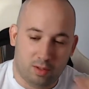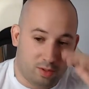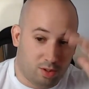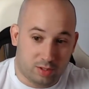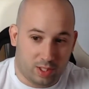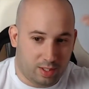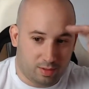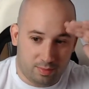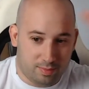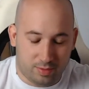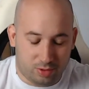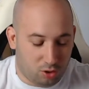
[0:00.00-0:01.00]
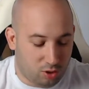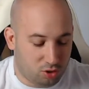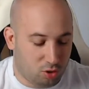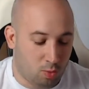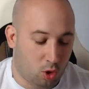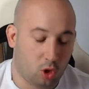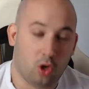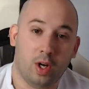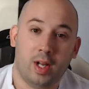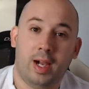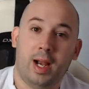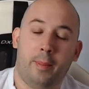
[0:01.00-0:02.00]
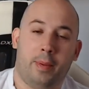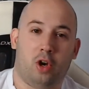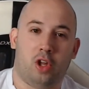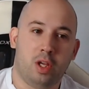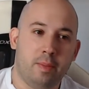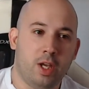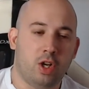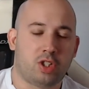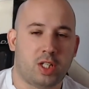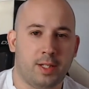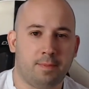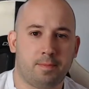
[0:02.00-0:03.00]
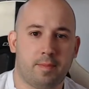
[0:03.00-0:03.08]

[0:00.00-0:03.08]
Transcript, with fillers: No sé, estoy, estoy bueno, Pero lo de Jimmy Olsen,